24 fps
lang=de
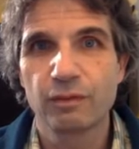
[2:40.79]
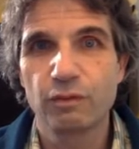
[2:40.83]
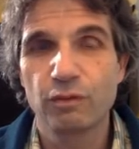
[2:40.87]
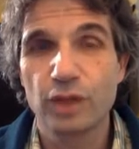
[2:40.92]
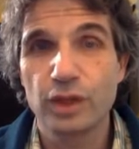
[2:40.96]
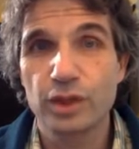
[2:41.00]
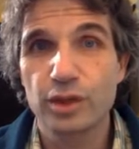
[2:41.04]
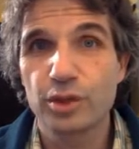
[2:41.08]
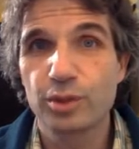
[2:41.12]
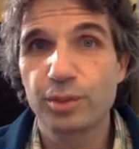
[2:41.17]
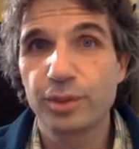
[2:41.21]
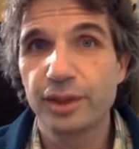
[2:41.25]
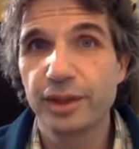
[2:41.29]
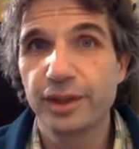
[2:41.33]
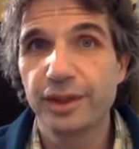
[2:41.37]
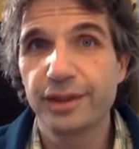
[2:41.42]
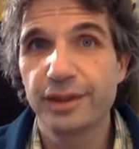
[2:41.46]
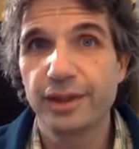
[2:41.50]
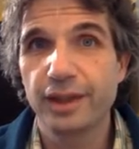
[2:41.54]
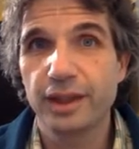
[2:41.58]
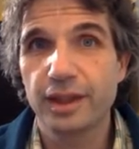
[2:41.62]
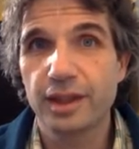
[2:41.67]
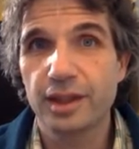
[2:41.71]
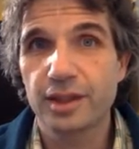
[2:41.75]
was zu
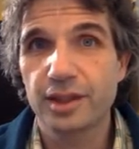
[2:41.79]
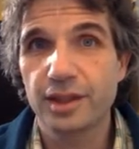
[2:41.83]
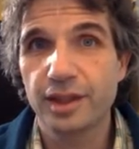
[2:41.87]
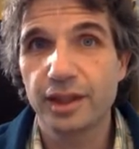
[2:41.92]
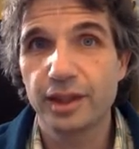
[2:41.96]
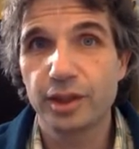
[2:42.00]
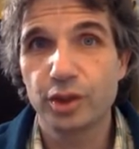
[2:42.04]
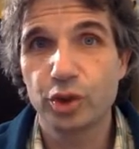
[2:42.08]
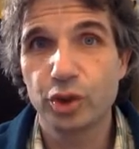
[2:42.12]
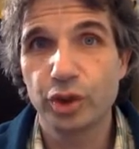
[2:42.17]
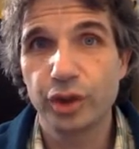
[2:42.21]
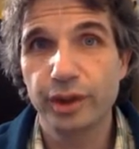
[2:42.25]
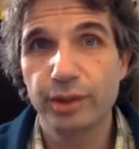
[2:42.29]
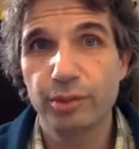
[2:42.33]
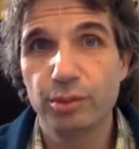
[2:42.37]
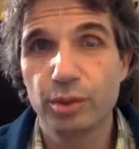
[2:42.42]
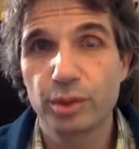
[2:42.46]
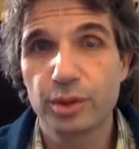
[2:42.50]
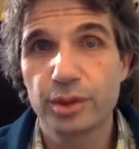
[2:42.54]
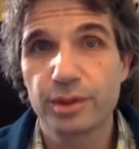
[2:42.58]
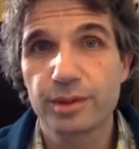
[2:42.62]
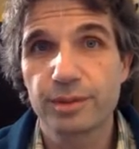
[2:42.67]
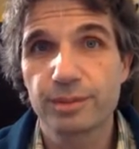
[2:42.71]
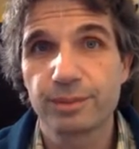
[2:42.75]
Beginn einer Zeile stehen
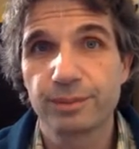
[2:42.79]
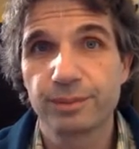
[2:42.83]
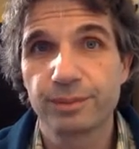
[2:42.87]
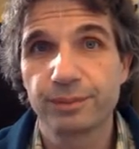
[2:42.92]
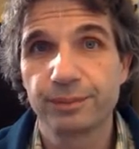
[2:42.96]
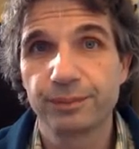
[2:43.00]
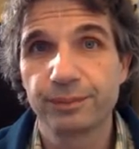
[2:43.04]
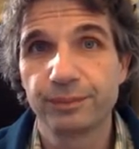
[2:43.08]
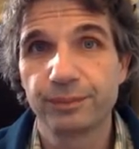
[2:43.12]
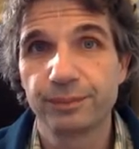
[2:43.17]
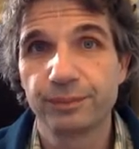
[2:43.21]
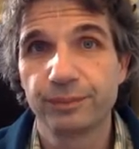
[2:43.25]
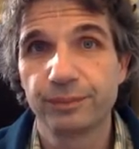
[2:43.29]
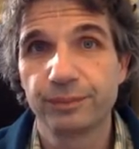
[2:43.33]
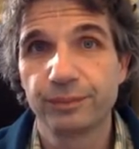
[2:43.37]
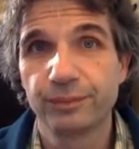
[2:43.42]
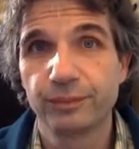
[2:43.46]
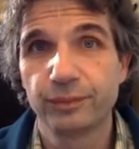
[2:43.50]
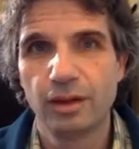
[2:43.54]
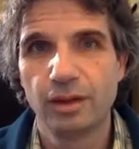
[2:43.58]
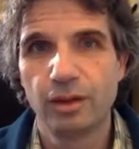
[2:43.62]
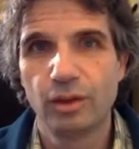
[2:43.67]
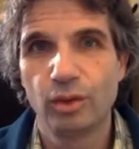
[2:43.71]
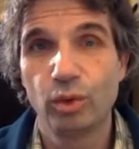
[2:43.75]
muss,
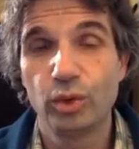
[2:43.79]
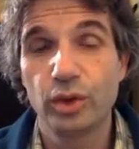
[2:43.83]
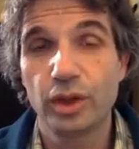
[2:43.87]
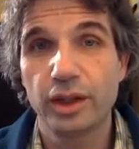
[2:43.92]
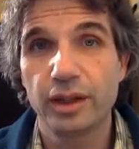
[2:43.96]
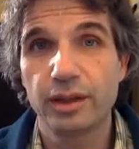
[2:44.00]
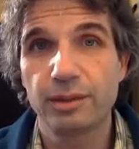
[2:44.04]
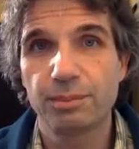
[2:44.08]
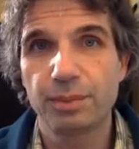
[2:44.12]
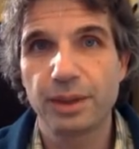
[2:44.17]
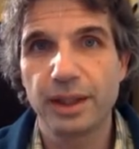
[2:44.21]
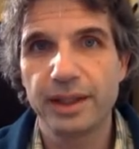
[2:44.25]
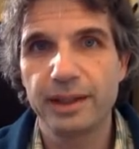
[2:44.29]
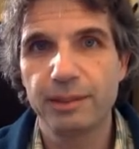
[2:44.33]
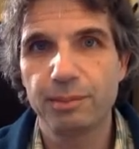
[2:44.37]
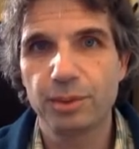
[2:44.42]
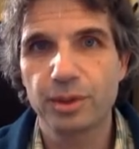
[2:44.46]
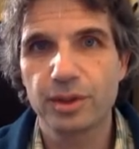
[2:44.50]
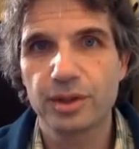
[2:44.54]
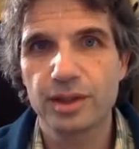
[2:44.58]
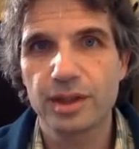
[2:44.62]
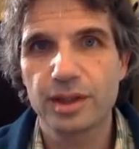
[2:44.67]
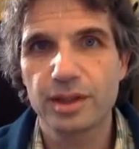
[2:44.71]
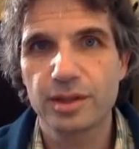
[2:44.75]
und eine
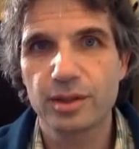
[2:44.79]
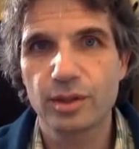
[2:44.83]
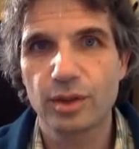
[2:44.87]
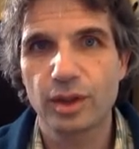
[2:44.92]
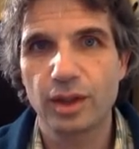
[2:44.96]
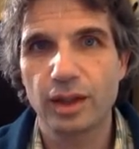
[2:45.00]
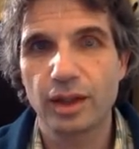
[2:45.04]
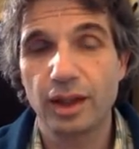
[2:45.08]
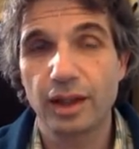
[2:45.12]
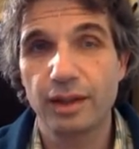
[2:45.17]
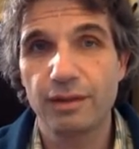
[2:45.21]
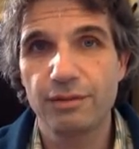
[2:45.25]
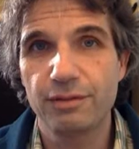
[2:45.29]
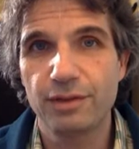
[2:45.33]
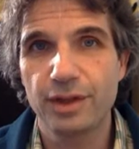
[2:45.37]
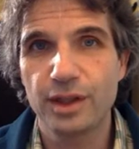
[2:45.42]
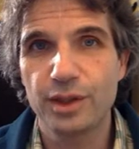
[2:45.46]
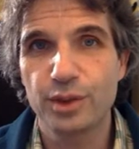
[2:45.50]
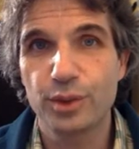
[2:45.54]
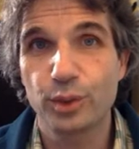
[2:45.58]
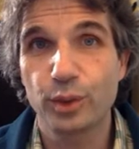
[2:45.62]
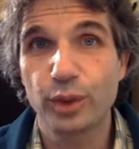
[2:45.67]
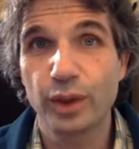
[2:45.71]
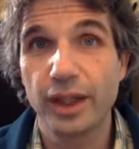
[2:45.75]

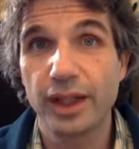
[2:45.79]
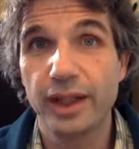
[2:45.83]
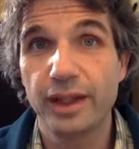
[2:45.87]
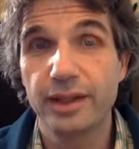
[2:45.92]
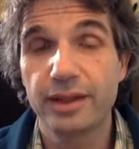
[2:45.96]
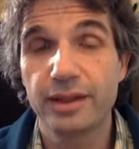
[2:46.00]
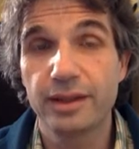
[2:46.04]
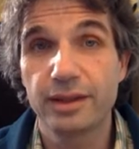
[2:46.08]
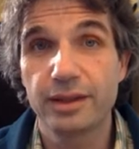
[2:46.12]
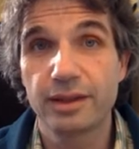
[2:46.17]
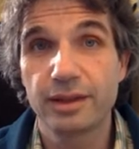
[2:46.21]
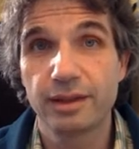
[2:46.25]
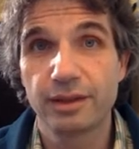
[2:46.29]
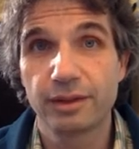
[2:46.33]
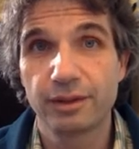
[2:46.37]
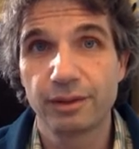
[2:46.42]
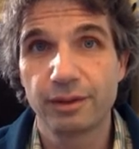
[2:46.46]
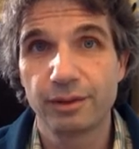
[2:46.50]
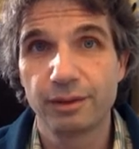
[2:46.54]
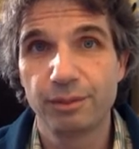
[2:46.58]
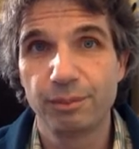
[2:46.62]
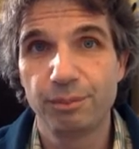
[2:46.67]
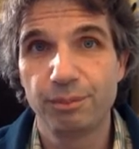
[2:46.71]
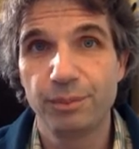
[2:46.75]
Präprozessoranweisung endet
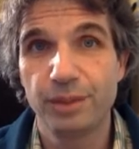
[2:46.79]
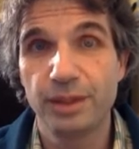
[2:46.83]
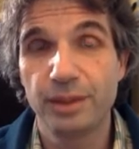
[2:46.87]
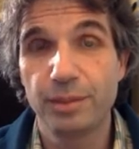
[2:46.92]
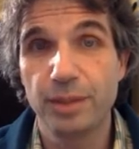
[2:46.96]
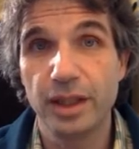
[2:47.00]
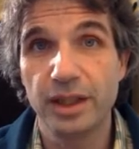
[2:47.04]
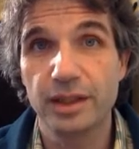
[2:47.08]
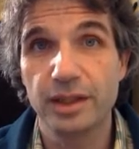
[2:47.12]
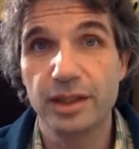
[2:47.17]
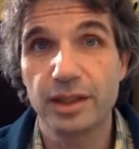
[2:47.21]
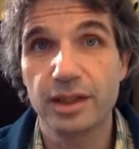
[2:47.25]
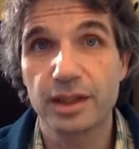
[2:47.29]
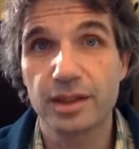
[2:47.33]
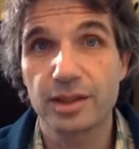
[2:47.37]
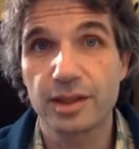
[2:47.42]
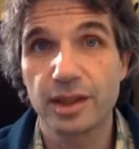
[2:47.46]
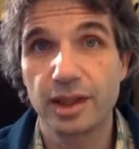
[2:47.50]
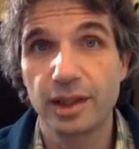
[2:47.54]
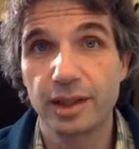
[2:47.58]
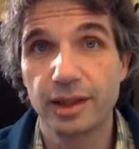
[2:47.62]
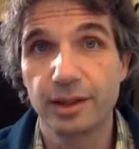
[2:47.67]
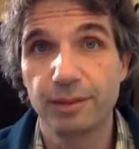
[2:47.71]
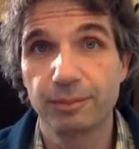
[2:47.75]
mit dem Ende der
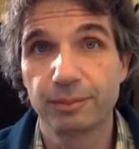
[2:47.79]
Zeile.